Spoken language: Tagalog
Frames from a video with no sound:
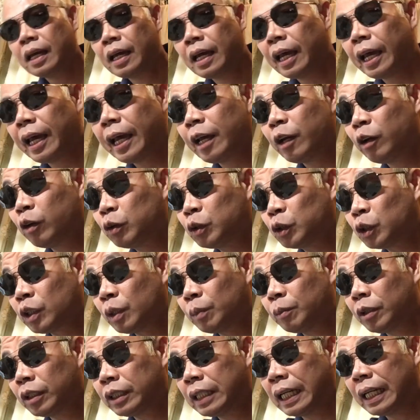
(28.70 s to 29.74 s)
Eh ano gusto
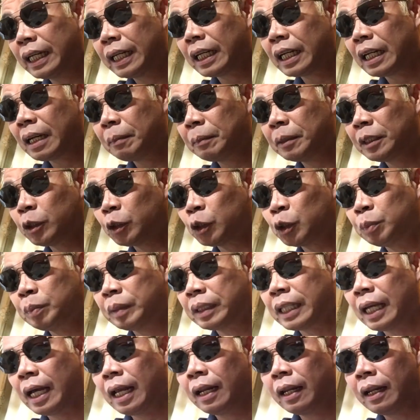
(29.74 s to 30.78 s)
mo? Daling ka namin sa
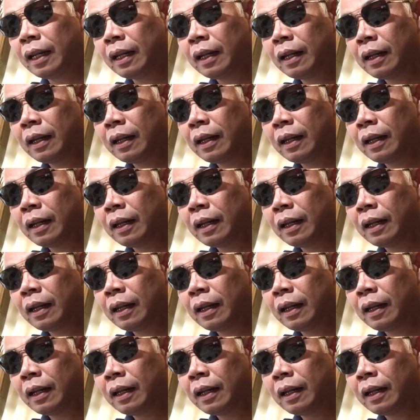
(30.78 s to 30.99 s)
ospital?